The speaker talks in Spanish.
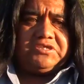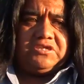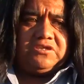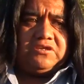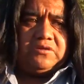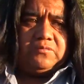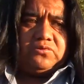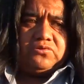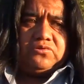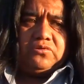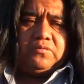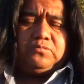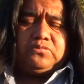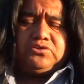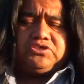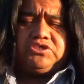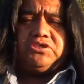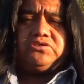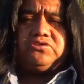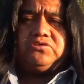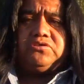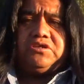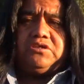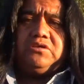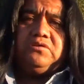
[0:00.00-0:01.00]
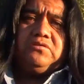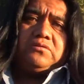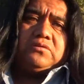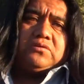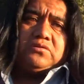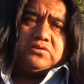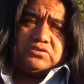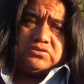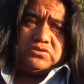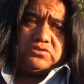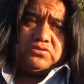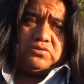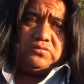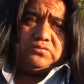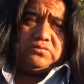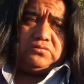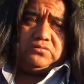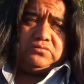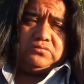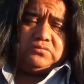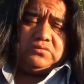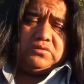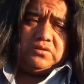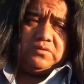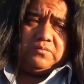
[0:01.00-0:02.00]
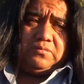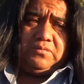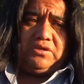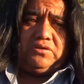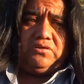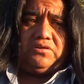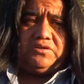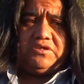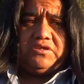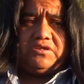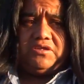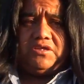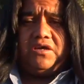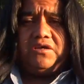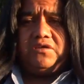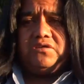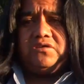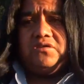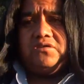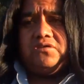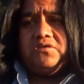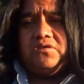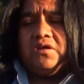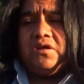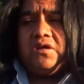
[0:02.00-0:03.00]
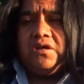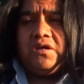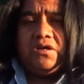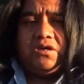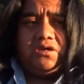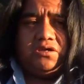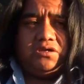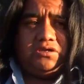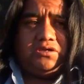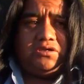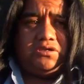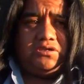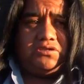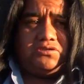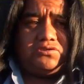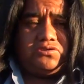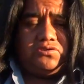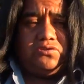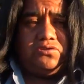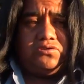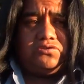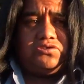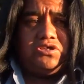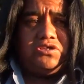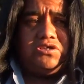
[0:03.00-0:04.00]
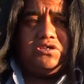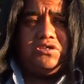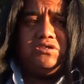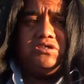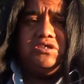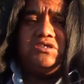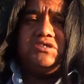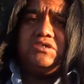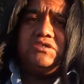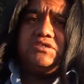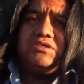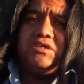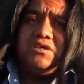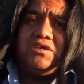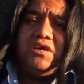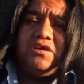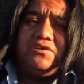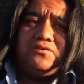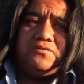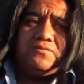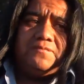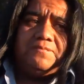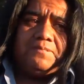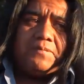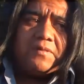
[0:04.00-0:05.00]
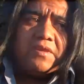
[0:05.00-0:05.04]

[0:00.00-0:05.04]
tenemos dos muchachos heridos y son menor de edad y solo tienen 16 años.